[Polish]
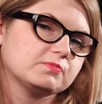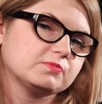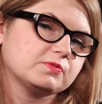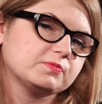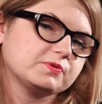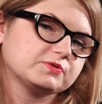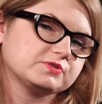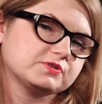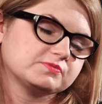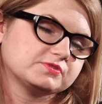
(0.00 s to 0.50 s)
bo
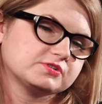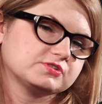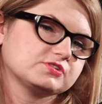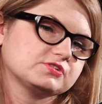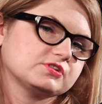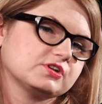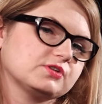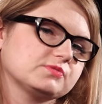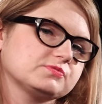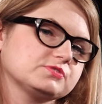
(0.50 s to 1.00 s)
potem
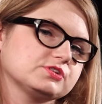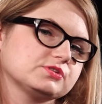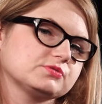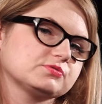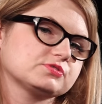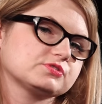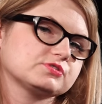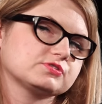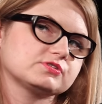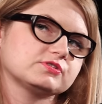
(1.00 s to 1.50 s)
zaczynają się
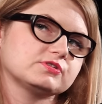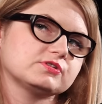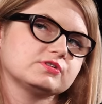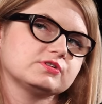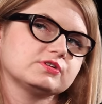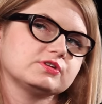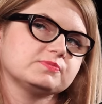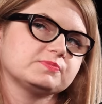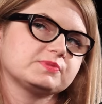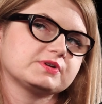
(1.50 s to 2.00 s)
już
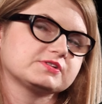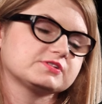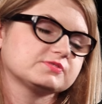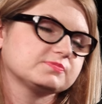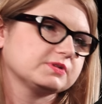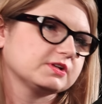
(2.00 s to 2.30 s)
imprezy